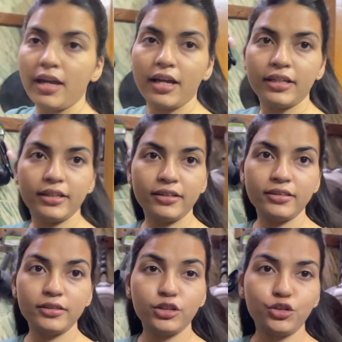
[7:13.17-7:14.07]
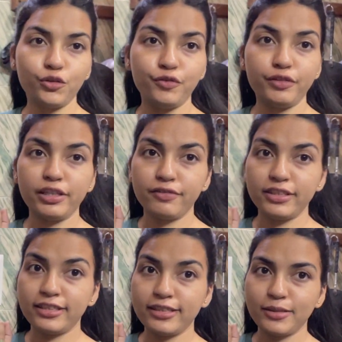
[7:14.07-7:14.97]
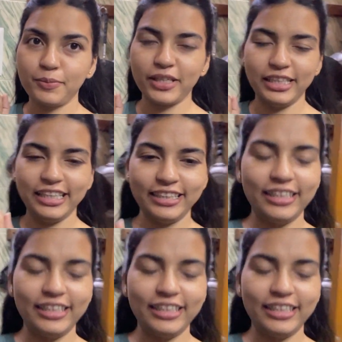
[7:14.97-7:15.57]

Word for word: है ना तो फटाफट से सब कर लेते